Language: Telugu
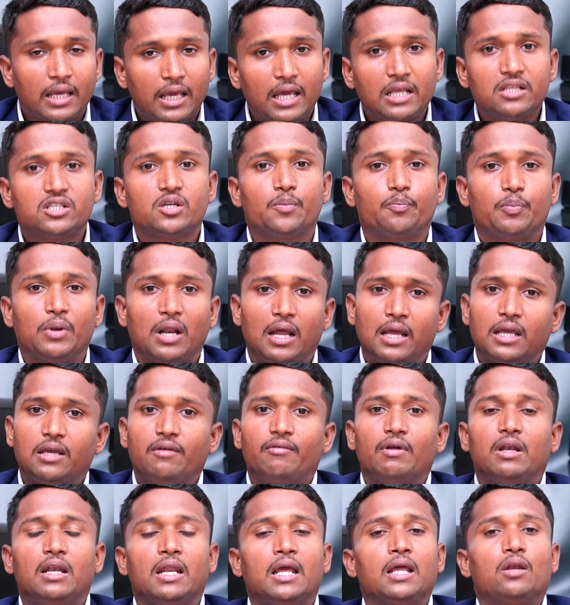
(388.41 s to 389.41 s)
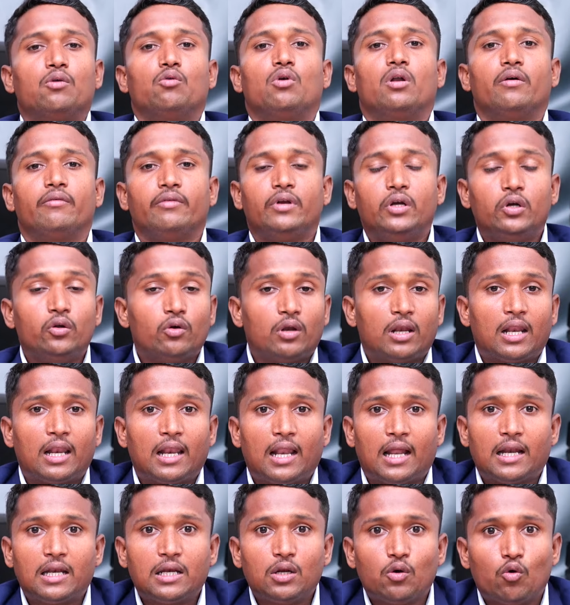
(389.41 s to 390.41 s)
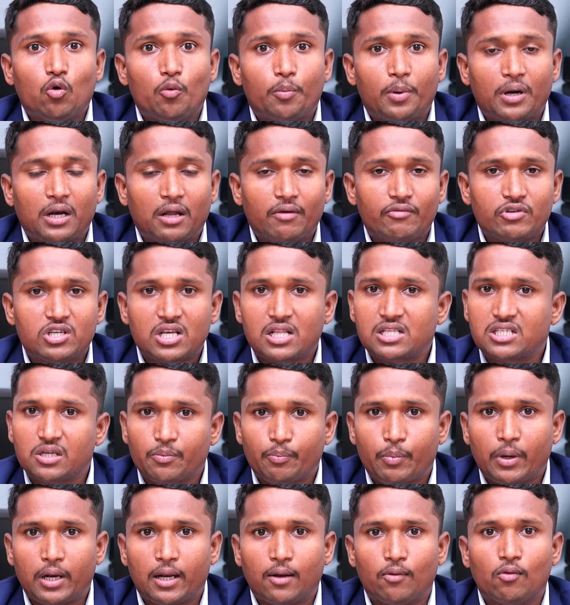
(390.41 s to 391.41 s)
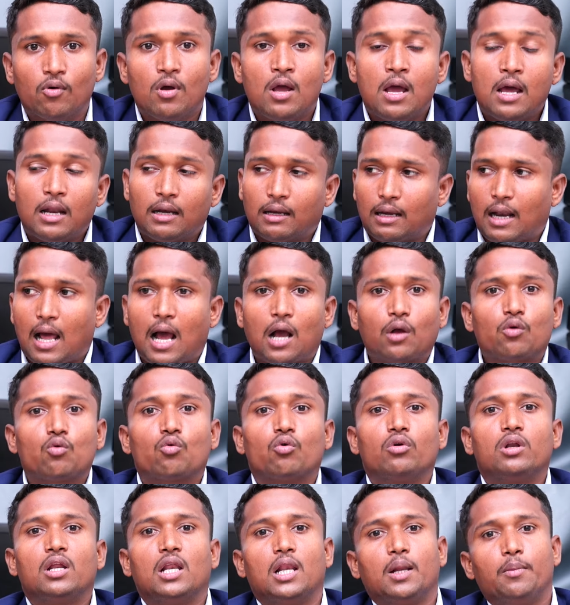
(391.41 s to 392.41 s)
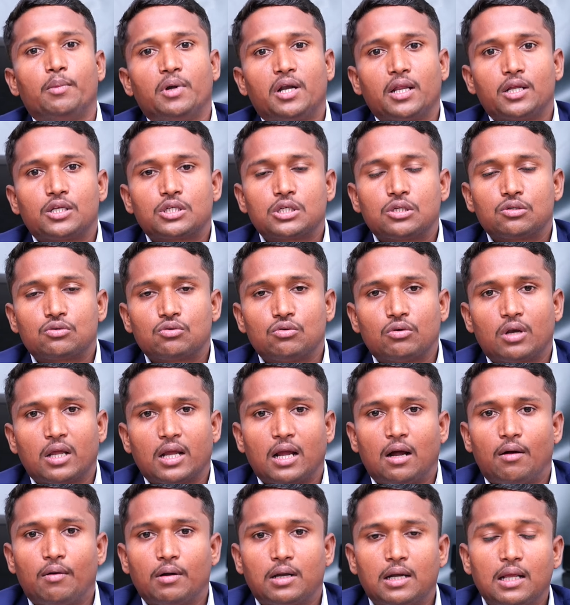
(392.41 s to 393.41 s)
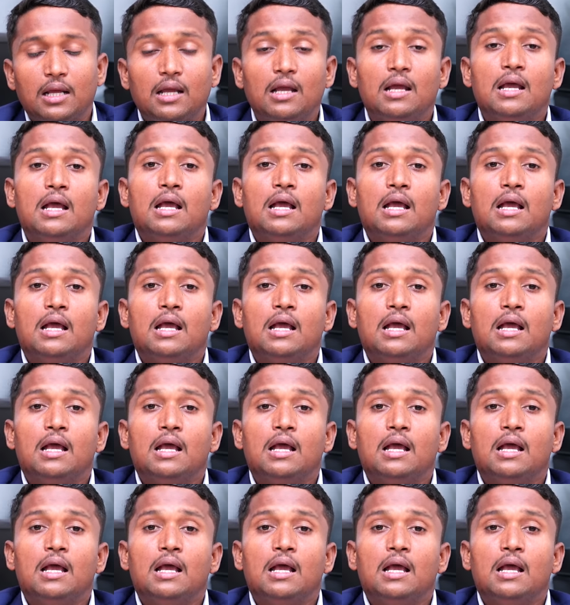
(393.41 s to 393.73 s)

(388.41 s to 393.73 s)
ఏది చెప్పినా ఈవెన్ నేను కూడా వీడియోలలో అన్ని ఓపెన్గా విషయాలు చెప్పలేను నాకు కొన్ని లిమిటేషన్స్ ఉంటాయి కాబట్టి